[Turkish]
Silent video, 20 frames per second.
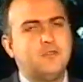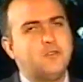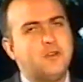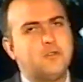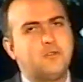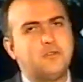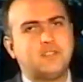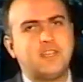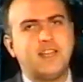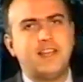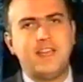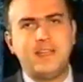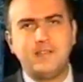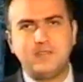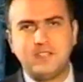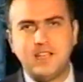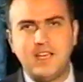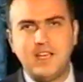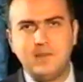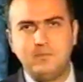çok güzel ev
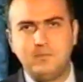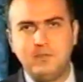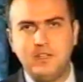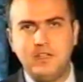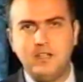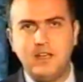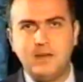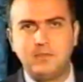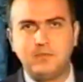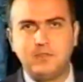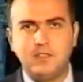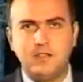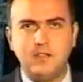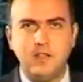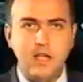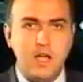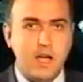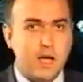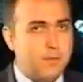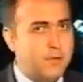sahipliği yaptı.
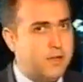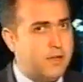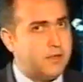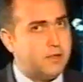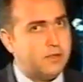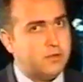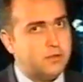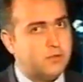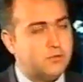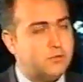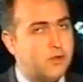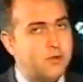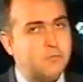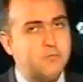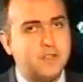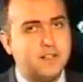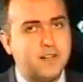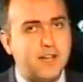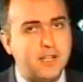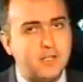Ama
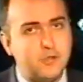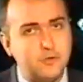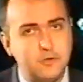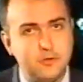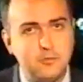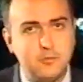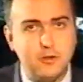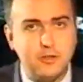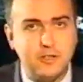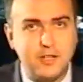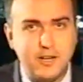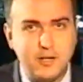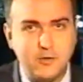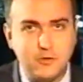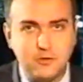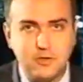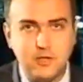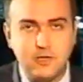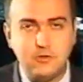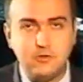son birkaç cümle olarak
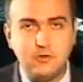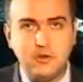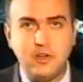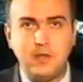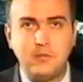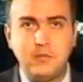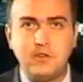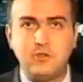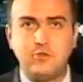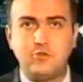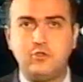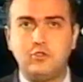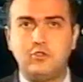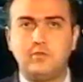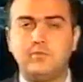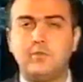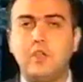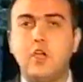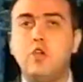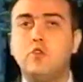şunları söylemek
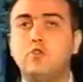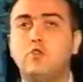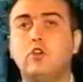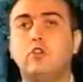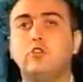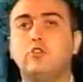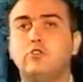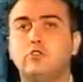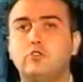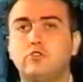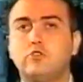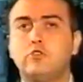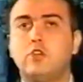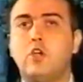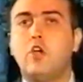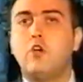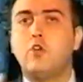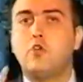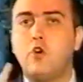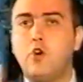istiyorum. Yolunuz
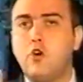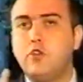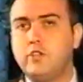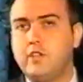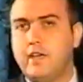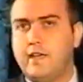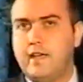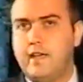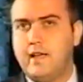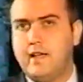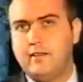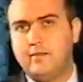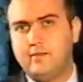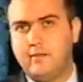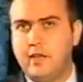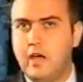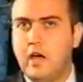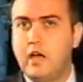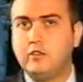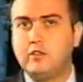Konya'ya
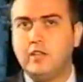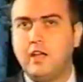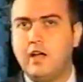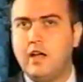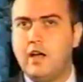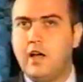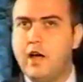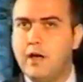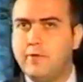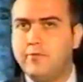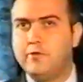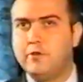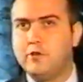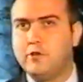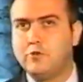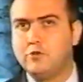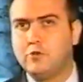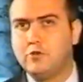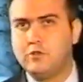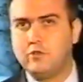veyahut da
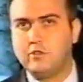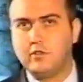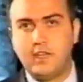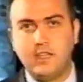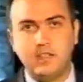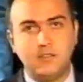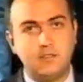Afyon'a doğru